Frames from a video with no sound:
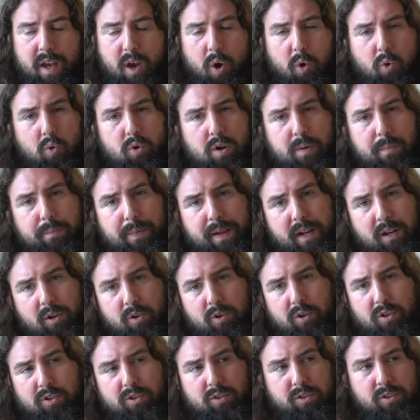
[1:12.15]
un
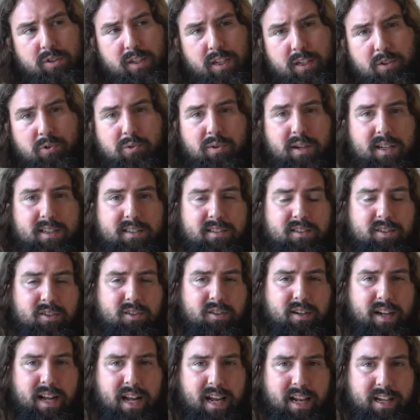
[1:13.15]
percorso di
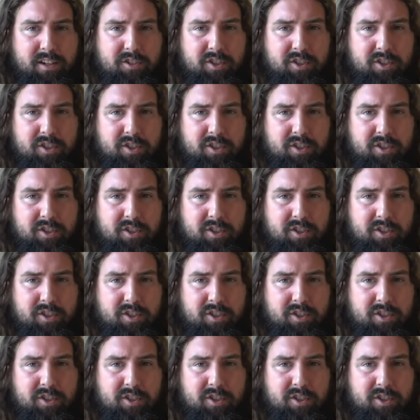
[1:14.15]
educazione alla